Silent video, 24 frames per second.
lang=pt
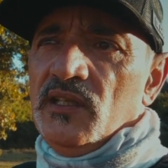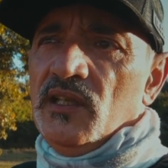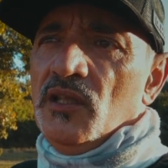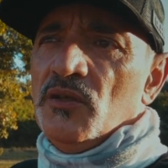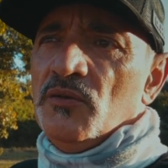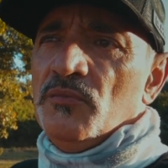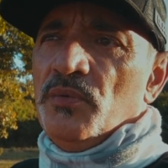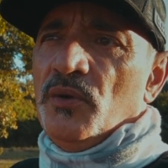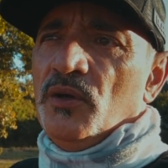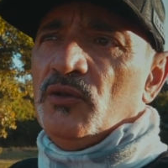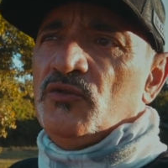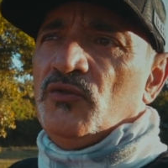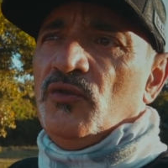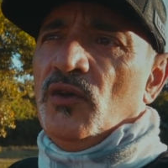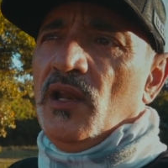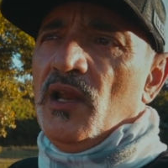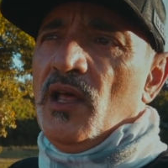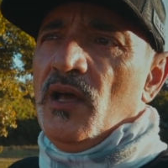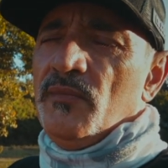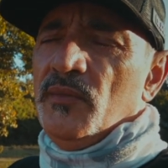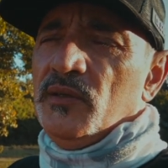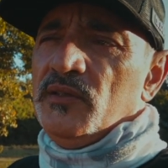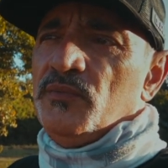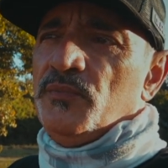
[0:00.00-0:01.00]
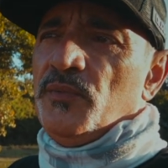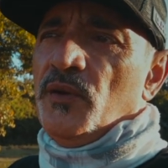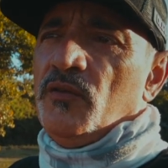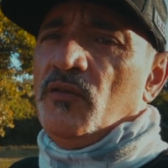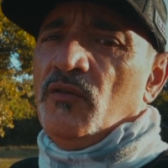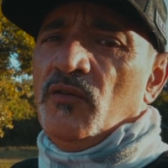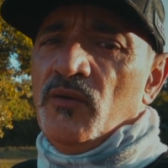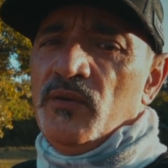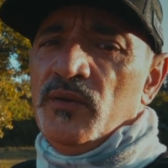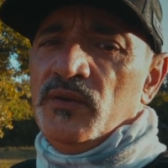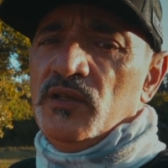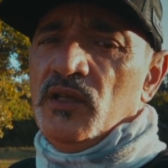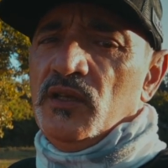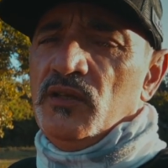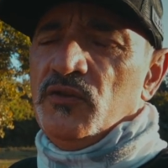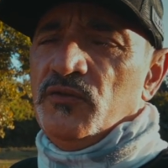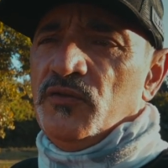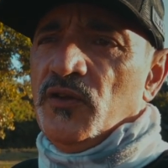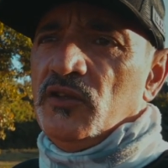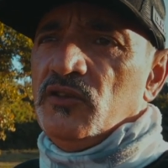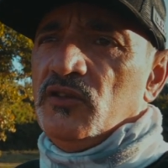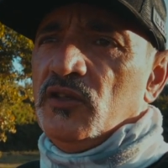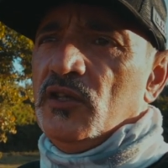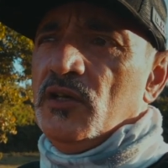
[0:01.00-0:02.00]
ainda não posso falar, mas provavelmente a
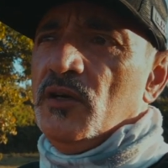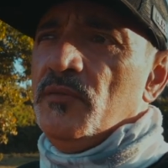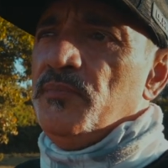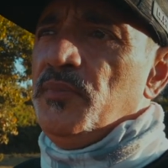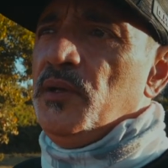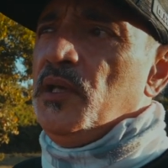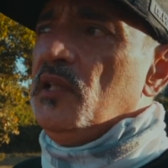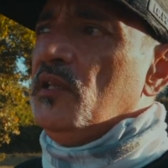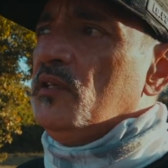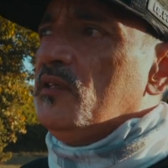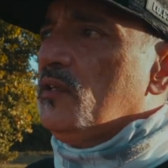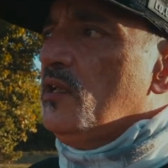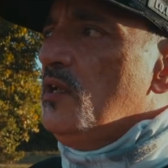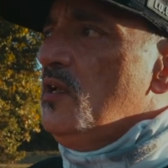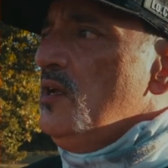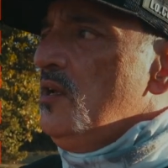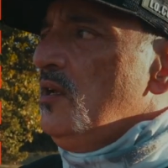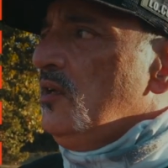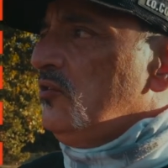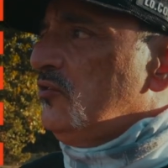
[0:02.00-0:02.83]
gente fecha em Campinas.